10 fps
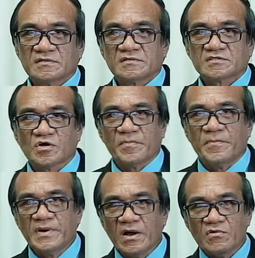to
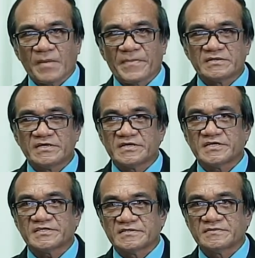blow upon the
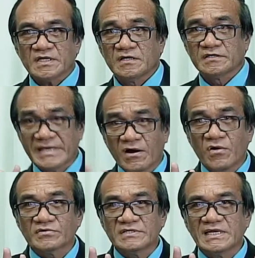earth,
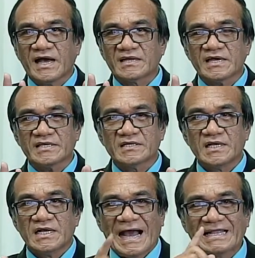gihold nila anay
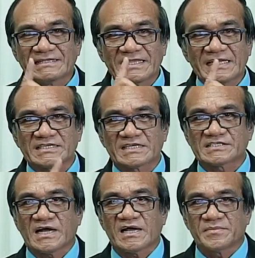until such
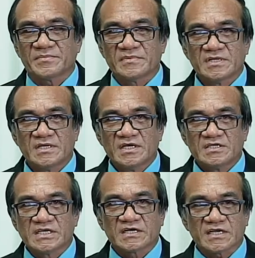time
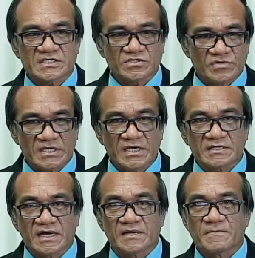si Kristo
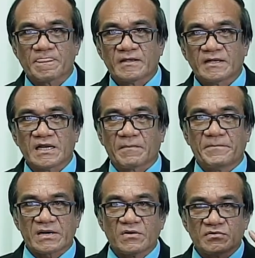nakita nga
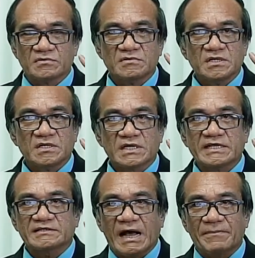nagbarog
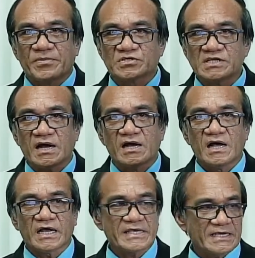kay tapos na
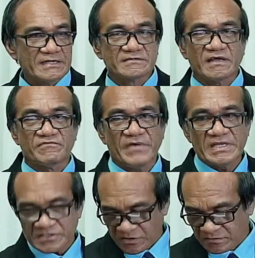ang iyang
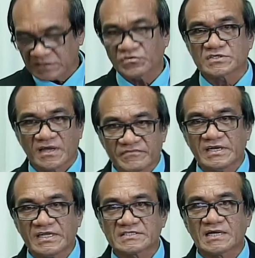intervention dito sa
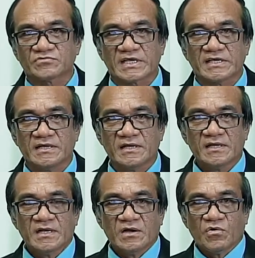heavenly sanctuary.
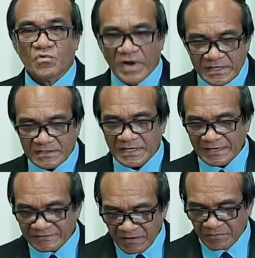When the
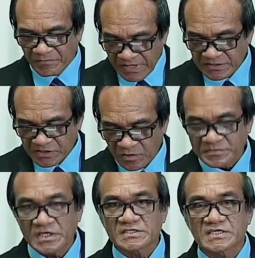intervention of
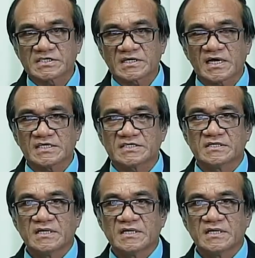Jesus Christ